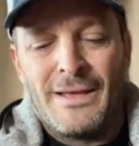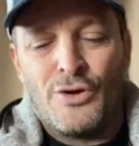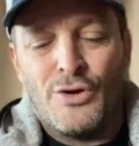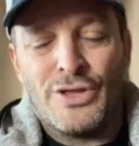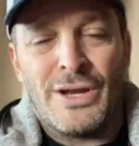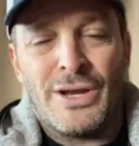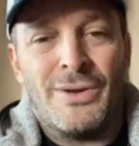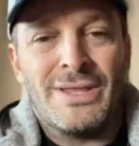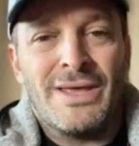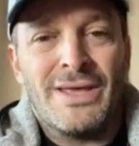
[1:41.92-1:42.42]

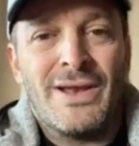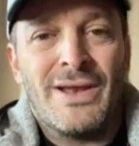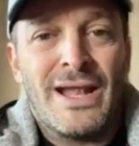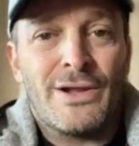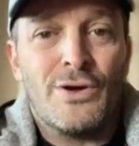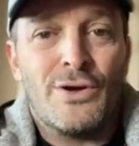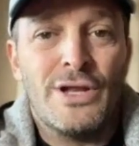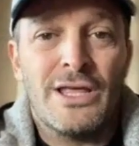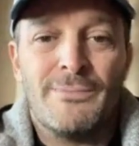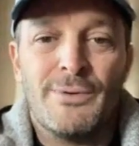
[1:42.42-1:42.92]
contrabandeaban
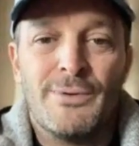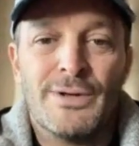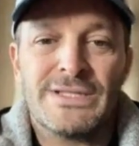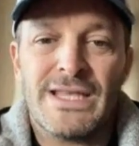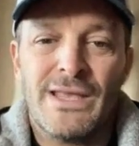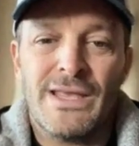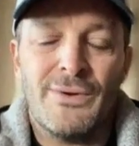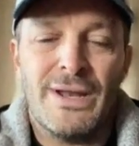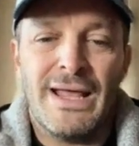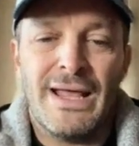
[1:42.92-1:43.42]
alcohol y después
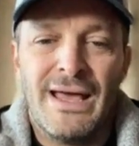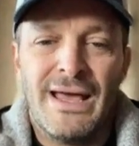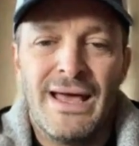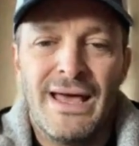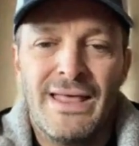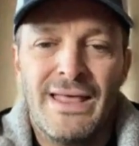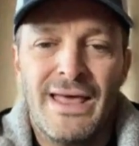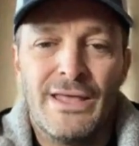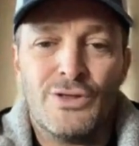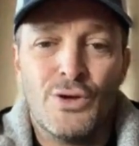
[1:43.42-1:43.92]
se iban
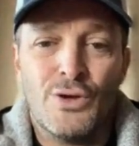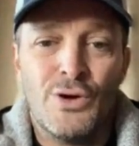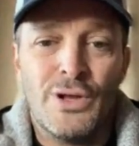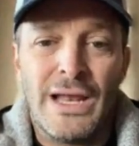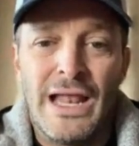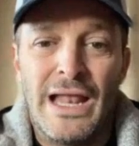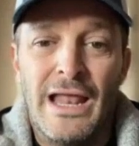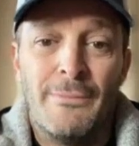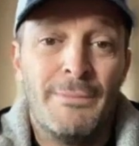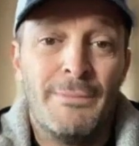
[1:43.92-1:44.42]
a
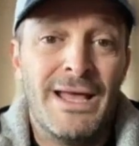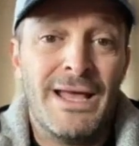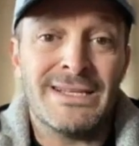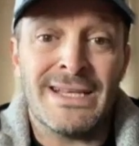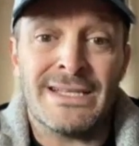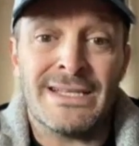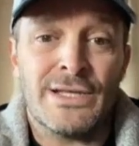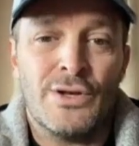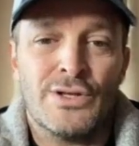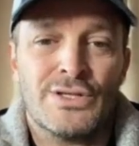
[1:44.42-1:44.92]
Daytona, a las
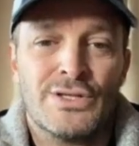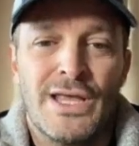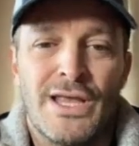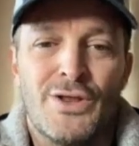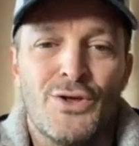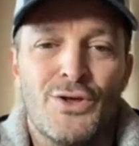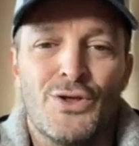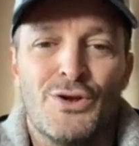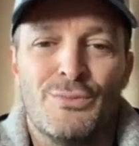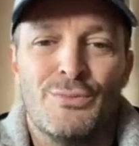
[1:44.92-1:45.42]
playas, a los
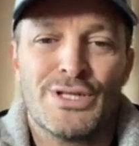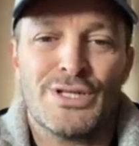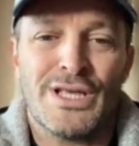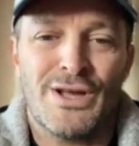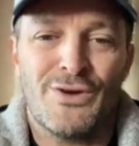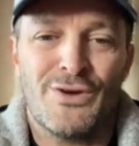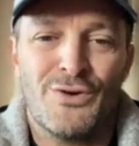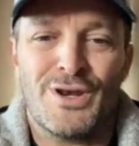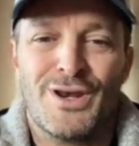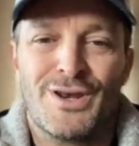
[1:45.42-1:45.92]
aeródromos,
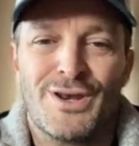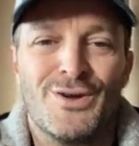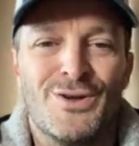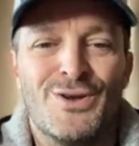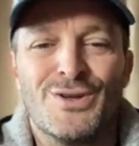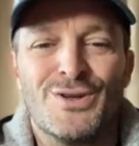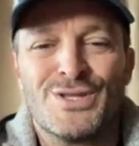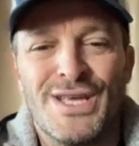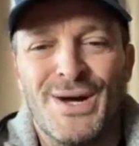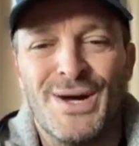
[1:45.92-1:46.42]
a correr con
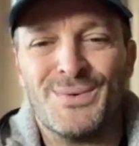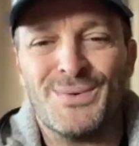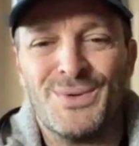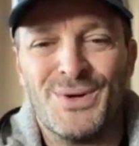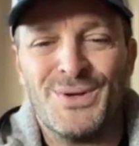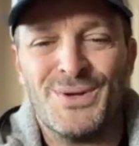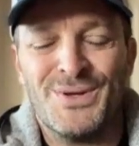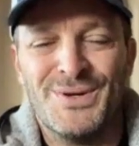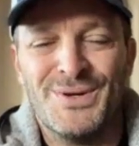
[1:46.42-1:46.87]
los autos.